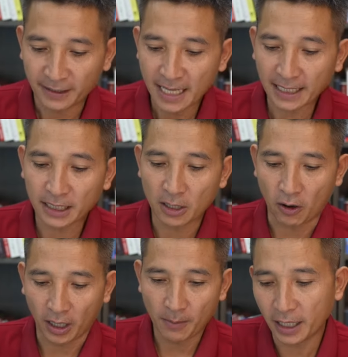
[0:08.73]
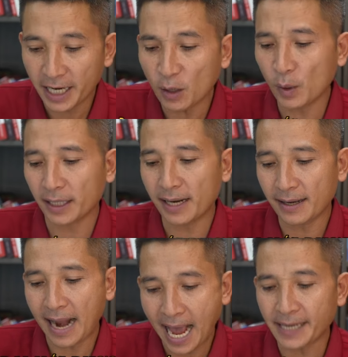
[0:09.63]
thứ nhất đó là khi luật đất
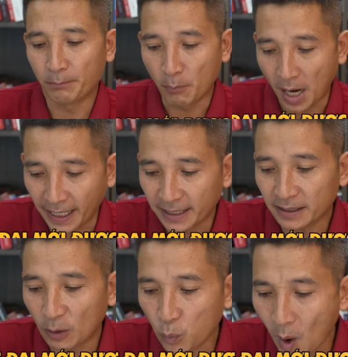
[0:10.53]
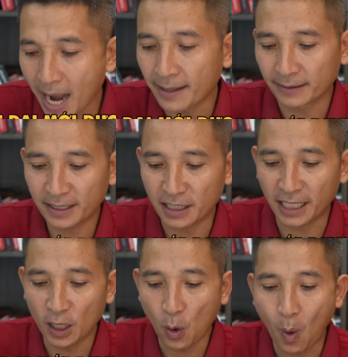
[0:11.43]
đai mới được thông qua thì những
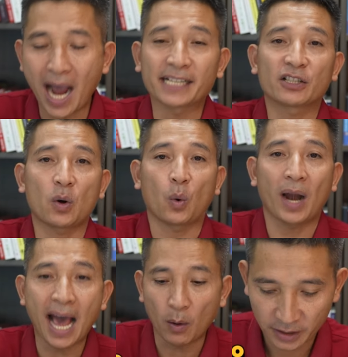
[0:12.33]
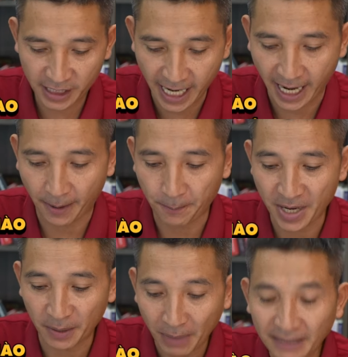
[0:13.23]
cái loài sổ nào sẽ
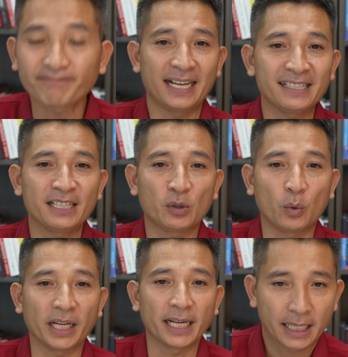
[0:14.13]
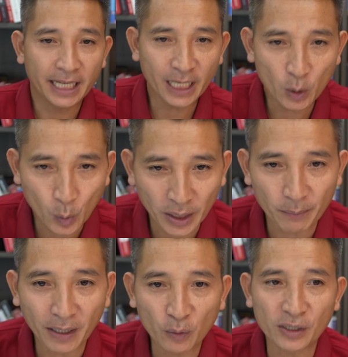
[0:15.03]
biến mất anh chị chú ý này khi luật
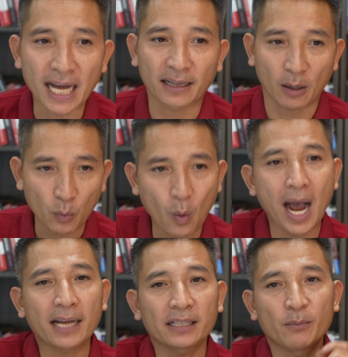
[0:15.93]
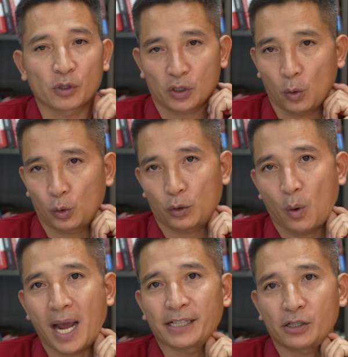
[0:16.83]
bất động sản thông qua thì một số
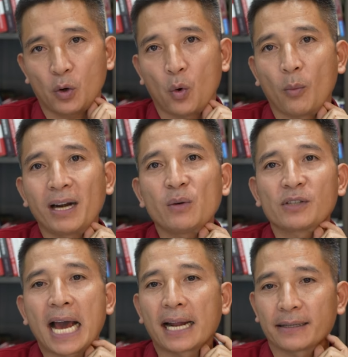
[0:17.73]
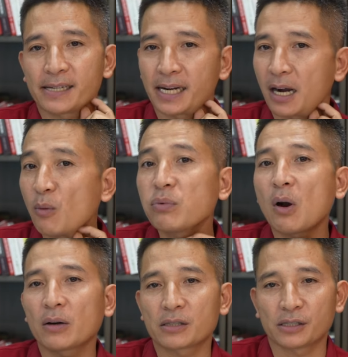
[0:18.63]
loài sổ bất động sản sẽ không
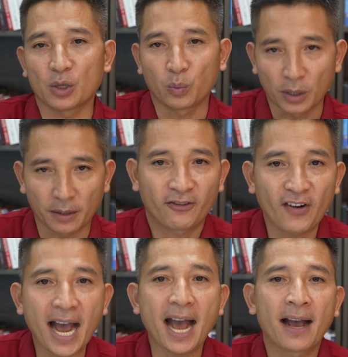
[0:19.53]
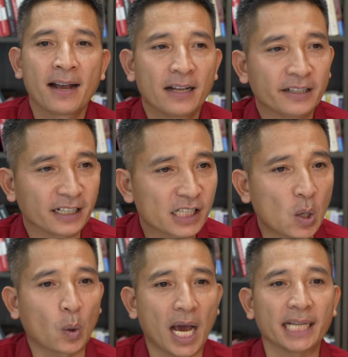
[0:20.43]
còn sử dụng được và những cái
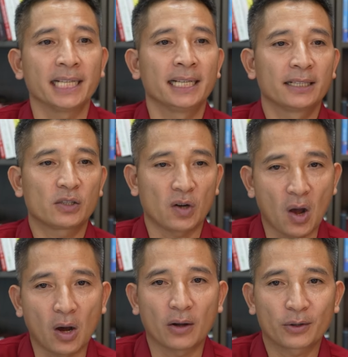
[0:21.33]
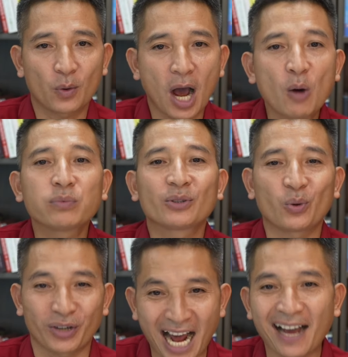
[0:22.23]
sổ đấy số đỏ số hồng
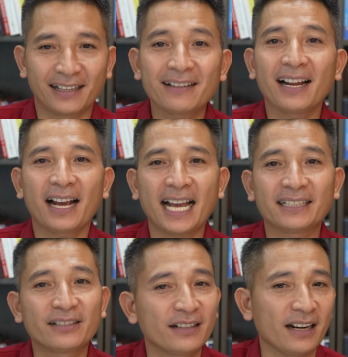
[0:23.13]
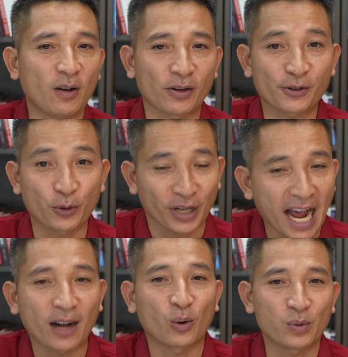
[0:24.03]
số trắng tức là ngày xưa là có số
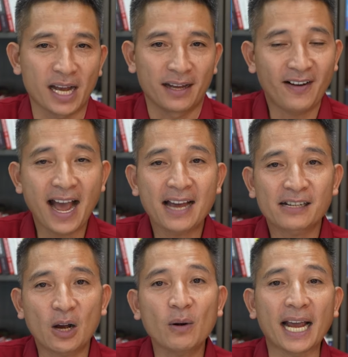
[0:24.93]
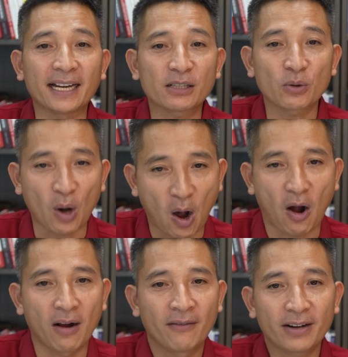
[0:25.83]
trắng đúng nhỉ và sau đấy là số
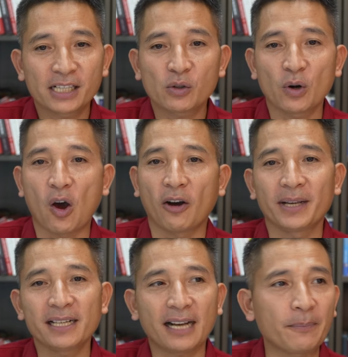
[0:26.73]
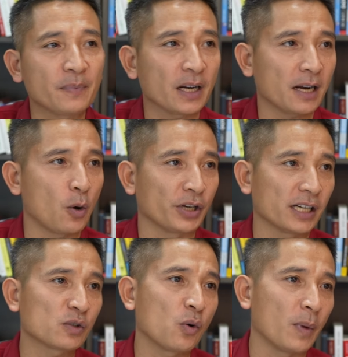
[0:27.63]
đỏ và cái số đỏ bây giờ cấp là đổi
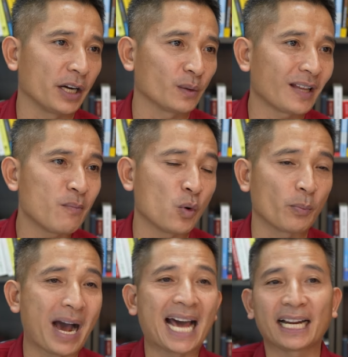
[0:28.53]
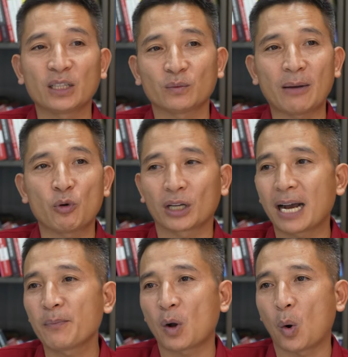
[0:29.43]
sang số mới chúng ta muốn bán hay chúng ta muốn
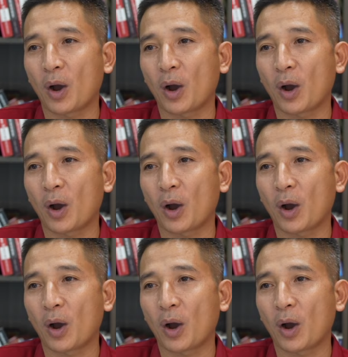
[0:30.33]
cầm cổ